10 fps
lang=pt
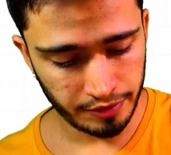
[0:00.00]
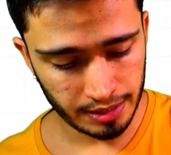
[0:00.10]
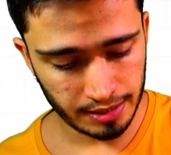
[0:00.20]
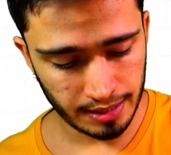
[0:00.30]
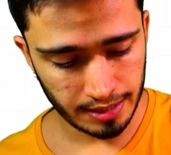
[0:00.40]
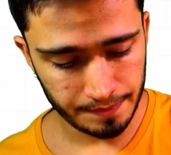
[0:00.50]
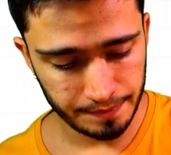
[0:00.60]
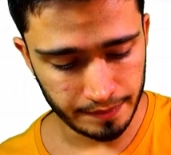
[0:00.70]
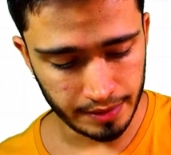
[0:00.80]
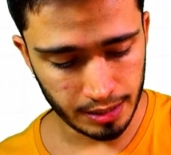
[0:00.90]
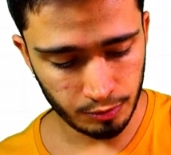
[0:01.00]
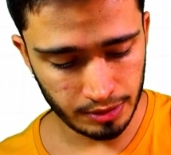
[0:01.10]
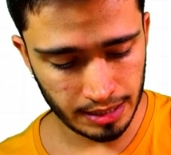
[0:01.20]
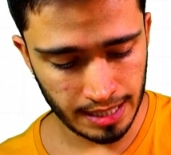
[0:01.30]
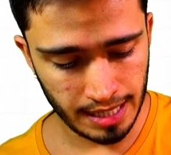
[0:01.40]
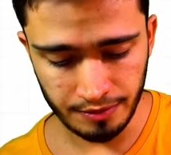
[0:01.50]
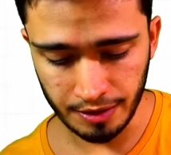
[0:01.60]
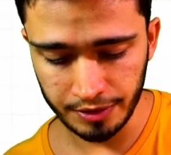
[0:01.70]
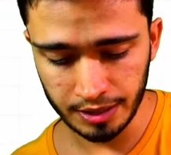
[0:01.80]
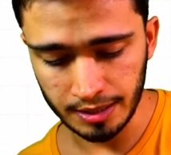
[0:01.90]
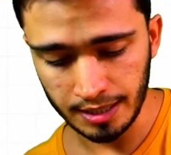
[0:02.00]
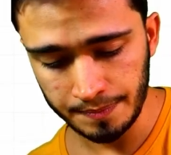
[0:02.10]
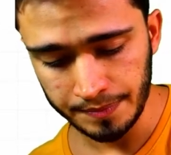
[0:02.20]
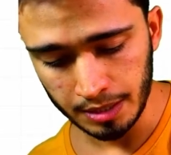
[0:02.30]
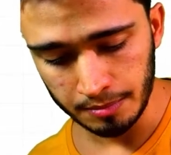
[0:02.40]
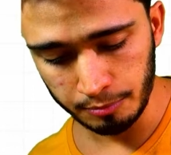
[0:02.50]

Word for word: afetar, não deve afetar,